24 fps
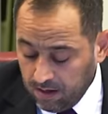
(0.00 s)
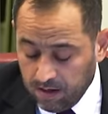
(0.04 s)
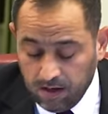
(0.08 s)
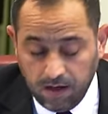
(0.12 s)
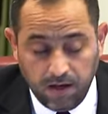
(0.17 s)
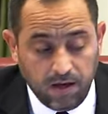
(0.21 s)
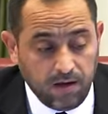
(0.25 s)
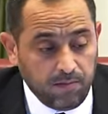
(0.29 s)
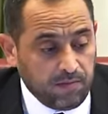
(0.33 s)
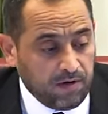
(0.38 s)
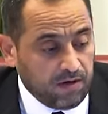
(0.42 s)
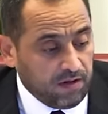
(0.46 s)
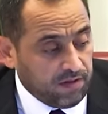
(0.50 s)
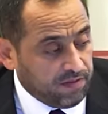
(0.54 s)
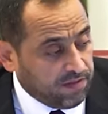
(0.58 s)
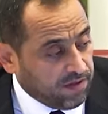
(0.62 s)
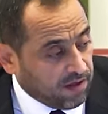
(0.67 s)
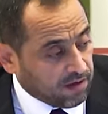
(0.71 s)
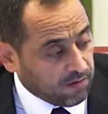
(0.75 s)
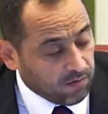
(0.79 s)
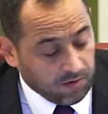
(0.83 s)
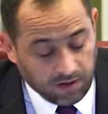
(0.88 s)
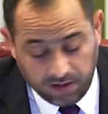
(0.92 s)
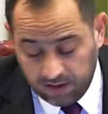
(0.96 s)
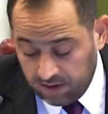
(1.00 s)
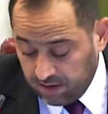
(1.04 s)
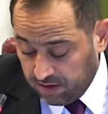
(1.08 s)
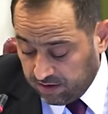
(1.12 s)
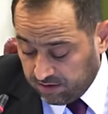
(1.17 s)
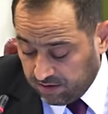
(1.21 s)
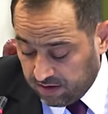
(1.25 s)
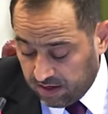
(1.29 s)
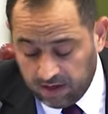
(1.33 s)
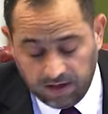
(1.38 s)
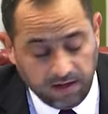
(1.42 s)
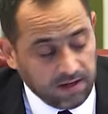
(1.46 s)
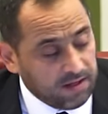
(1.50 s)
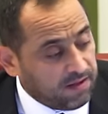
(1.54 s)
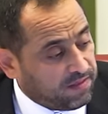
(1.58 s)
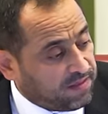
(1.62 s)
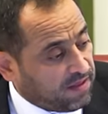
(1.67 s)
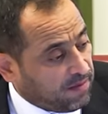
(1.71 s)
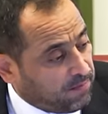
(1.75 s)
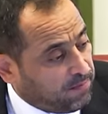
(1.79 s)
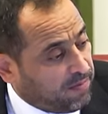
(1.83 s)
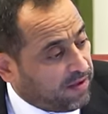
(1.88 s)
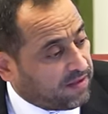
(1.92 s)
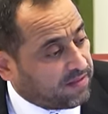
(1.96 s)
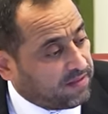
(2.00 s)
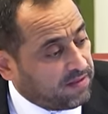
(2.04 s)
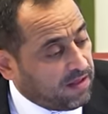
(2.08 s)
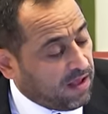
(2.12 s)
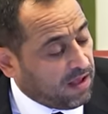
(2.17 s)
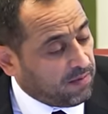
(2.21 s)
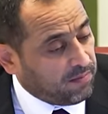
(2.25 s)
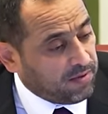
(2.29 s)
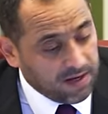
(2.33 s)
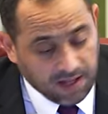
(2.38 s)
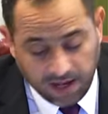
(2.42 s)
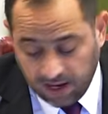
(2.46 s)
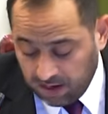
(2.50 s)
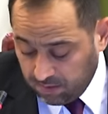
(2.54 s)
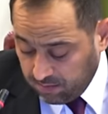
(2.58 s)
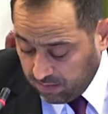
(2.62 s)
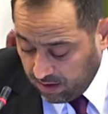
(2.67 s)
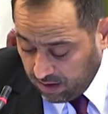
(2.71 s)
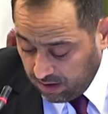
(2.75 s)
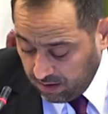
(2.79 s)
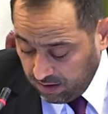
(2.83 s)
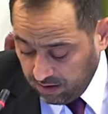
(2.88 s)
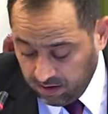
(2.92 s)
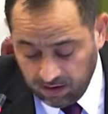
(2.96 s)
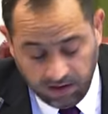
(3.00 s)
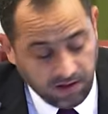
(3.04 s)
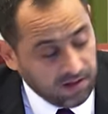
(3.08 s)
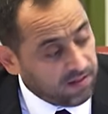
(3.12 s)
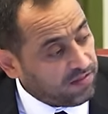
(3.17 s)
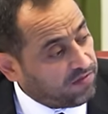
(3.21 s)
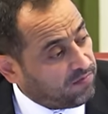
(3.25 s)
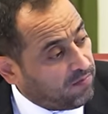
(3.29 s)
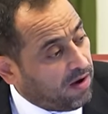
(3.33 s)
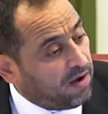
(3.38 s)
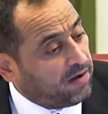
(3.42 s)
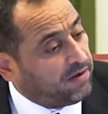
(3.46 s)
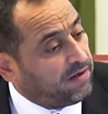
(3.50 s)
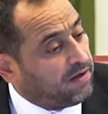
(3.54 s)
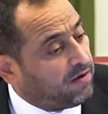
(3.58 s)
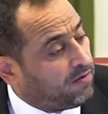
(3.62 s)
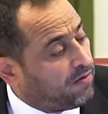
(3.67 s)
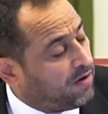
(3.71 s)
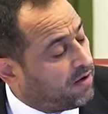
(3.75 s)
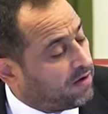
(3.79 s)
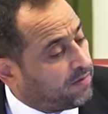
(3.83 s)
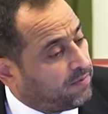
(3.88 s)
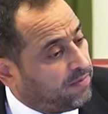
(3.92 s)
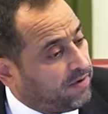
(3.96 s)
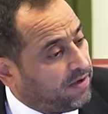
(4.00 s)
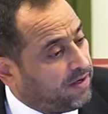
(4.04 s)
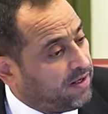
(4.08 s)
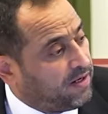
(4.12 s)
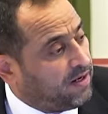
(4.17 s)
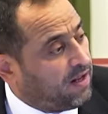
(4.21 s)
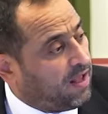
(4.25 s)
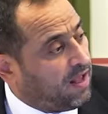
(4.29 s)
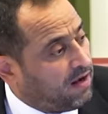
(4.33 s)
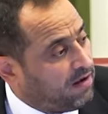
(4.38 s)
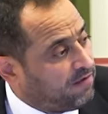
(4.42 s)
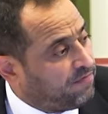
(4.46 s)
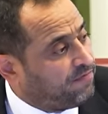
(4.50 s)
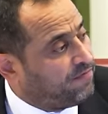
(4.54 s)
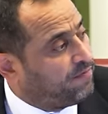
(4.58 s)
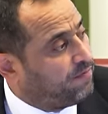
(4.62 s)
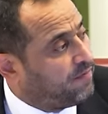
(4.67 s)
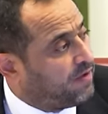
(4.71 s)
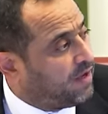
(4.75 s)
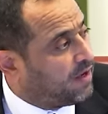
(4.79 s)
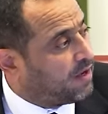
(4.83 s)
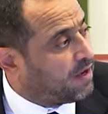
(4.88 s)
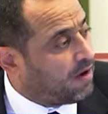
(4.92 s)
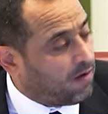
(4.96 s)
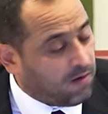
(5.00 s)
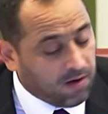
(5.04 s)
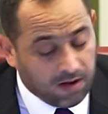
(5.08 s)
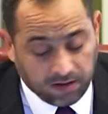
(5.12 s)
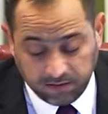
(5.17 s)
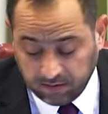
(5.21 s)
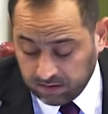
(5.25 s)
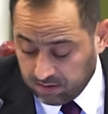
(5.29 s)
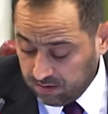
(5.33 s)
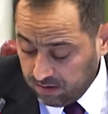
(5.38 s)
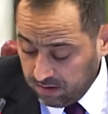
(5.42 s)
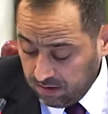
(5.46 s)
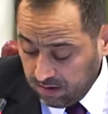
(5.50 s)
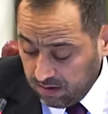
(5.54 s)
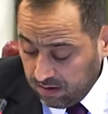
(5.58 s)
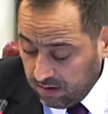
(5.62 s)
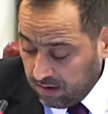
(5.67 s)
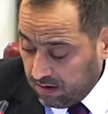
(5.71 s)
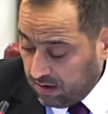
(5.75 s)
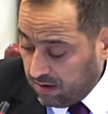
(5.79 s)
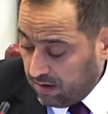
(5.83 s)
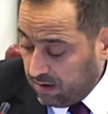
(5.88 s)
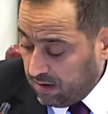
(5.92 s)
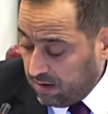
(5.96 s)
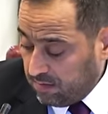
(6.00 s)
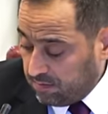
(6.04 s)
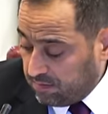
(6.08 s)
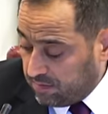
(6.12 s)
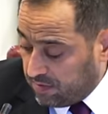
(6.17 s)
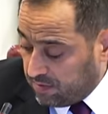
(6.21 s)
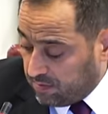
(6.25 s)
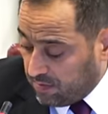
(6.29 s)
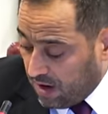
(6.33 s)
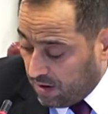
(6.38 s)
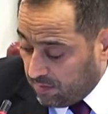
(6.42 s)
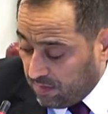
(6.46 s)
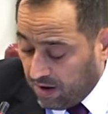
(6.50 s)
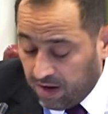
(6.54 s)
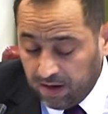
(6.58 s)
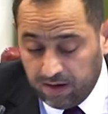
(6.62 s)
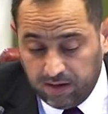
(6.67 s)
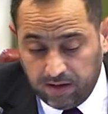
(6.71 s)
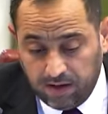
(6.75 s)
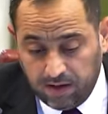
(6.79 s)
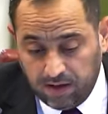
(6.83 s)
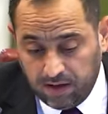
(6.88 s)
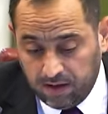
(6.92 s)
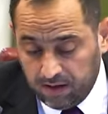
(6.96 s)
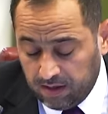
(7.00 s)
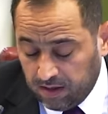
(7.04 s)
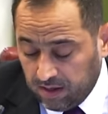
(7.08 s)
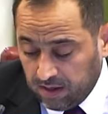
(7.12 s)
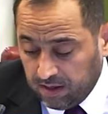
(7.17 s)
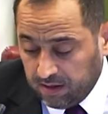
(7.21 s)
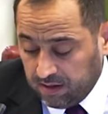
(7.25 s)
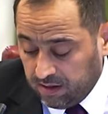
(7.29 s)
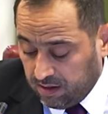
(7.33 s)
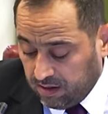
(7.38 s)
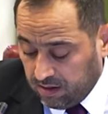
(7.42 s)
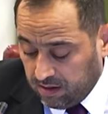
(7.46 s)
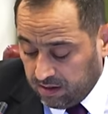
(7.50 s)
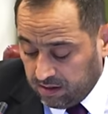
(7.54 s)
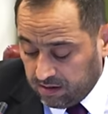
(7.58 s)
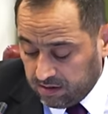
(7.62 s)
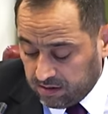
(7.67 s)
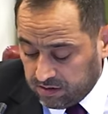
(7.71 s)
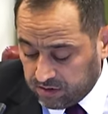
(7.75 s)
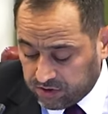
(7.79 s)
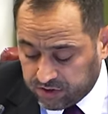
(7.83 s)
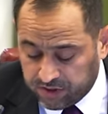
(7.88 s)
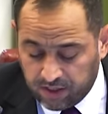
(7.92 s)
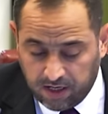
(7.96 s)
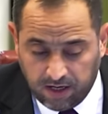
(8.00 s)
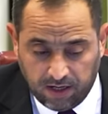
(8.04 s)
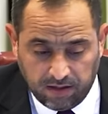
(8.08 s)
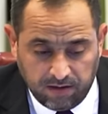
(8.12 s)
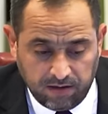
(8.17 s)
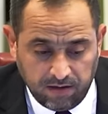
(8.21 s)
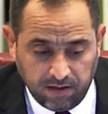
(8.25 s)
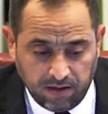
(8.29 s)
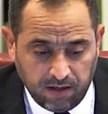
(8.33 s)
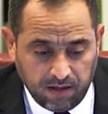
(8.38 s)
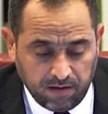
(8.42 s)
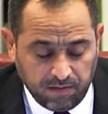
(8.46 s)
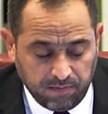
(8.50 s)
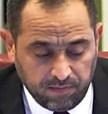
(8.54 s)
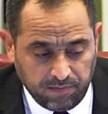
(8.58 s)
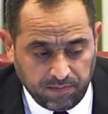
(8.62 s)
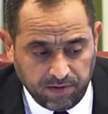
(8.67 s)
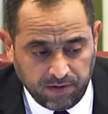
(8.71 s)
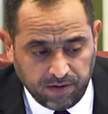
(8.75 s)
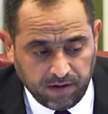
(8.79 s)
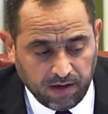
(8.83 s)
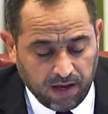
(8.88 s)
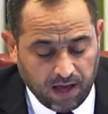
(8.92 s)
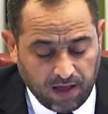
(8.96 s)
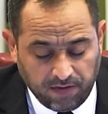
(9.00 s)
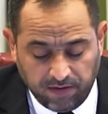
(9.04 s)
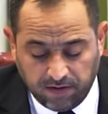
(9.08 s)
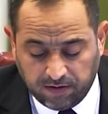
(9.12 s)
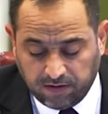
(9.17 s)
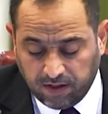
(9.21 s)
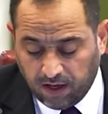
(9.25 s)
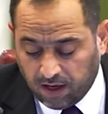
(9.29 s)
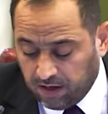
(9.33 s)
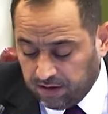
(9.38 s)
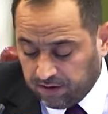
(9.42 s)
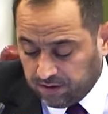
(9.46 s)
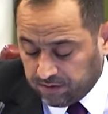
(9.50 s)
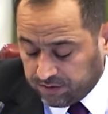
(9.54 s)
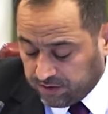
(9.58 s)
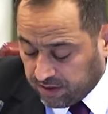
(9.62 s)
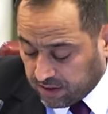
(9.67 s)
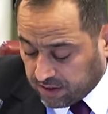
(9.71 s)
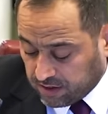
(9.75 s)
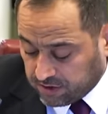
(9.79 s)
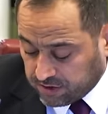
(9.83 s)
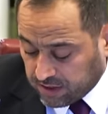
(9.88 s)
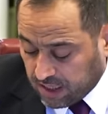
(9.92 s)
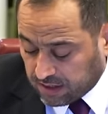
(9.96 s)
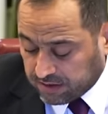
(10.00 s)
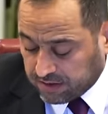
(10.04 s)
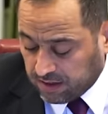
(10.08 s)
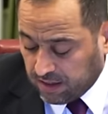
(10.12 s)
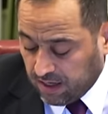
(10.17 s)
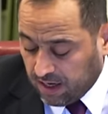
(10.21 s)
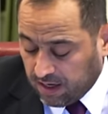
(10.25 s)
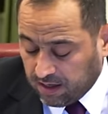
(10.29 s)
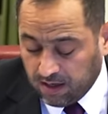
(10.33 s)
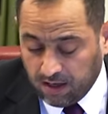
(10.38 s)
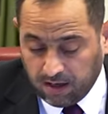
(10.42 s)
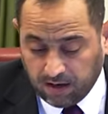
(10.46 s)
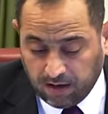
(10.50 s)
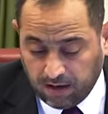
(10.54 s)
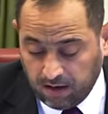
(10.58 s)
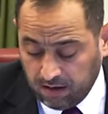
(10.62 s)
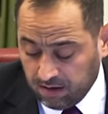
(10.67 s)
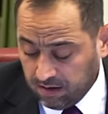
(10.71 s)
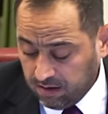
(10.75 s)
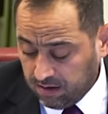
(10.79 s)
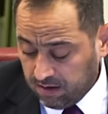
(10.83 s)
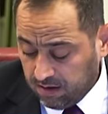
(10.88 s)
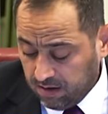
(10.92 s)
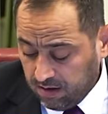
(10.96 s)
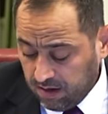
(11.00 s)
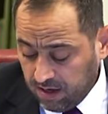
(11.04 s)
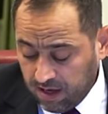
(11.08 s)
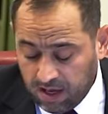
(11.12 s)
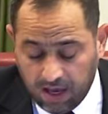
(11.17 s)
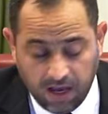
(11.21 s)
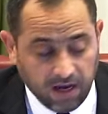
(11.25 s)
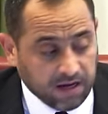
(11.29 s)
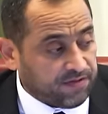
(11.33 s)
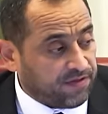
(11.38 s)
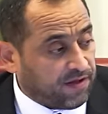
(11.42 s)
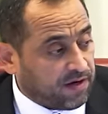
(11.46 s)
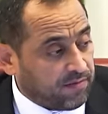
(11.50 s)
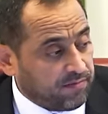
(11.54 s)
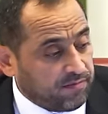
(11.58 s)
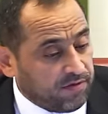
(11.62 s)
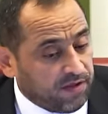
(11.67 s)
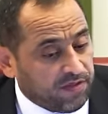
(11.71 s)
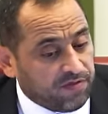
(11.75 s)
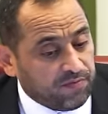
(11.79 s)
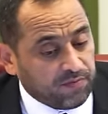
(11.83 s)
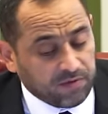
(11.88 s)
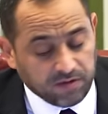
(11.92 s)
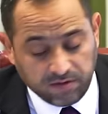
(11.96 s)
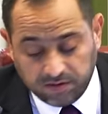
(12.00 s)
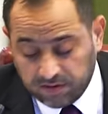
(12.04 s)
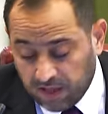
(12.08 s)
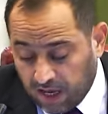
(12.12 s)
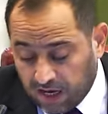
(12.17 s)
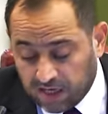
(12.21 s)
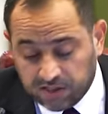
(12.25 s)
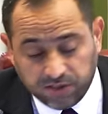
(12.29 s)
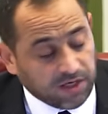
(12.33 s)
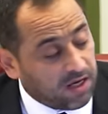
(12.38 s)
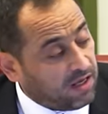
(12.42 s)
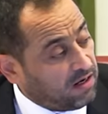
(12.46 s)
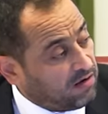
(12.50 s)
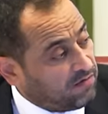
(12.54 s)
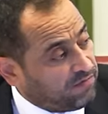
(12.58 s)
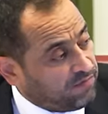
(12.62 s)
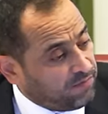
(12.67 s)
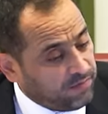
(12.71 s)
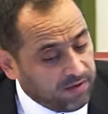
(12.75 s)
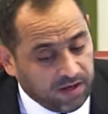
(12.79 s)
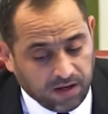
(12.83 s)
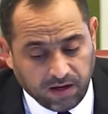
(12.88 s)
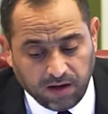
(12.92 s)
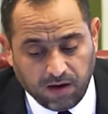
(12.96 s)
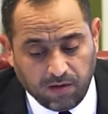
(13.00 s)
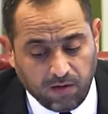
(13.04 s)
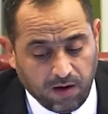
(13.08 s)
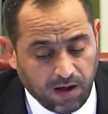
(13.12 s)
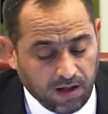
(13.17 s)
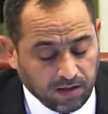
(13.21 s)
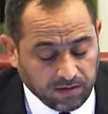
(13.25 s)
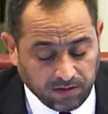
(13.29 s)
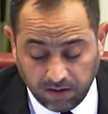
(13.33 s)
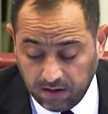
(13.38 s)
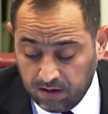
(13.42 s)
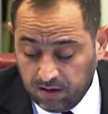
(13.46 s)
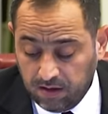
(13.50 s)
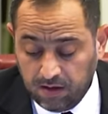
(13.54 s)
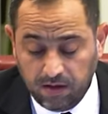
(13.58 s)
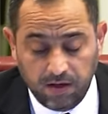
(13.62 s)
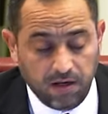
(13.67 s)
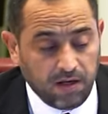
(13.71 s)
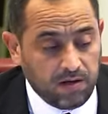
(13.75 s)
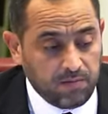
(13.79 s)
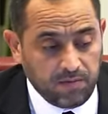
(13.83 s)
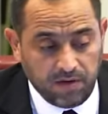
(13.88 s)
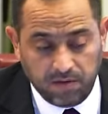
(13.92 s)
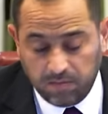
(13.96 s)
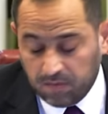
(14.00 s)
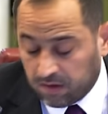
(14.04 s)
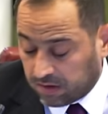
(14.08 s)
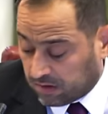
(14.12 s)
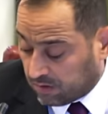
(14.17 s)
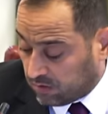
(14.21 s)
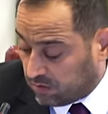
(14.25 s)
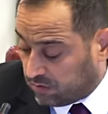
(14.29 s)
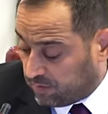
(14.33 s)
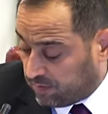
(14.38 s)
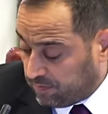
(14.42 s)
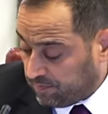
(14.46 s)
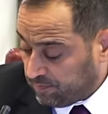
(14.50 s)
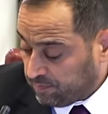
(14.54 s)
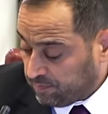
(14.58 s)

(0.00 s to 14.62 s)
حمل الذروه اللي اللي ثبتناه بالاحمال 48 ألف واط بما معنى احنا شهدنا بهذا تغير درجات الحراره اكثر من 18 ألف واط حمل مطلوب.